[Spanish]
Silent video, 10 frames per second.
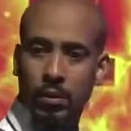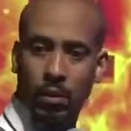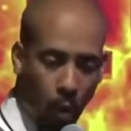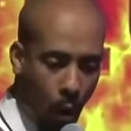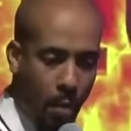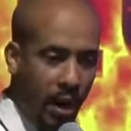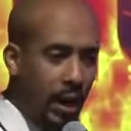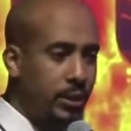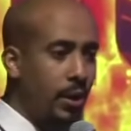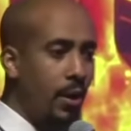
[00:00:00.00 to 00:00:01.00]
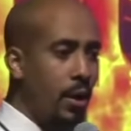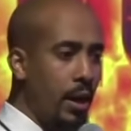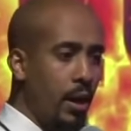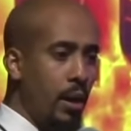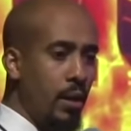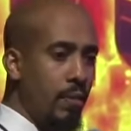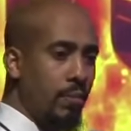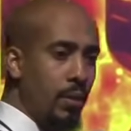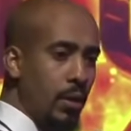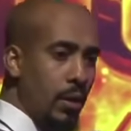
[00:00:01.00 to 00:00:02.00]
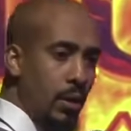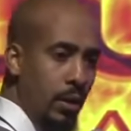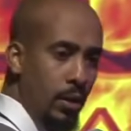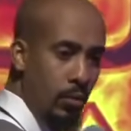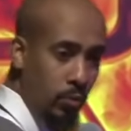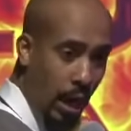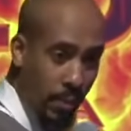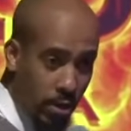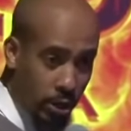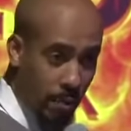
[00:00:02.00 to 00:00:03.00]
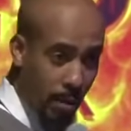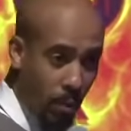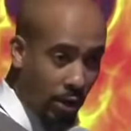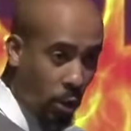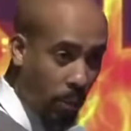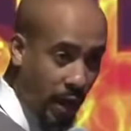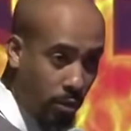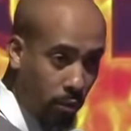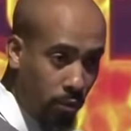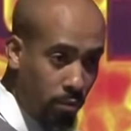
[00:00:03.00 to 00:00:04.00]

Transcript: Coge vacaciones. David no estaba buscando pleito.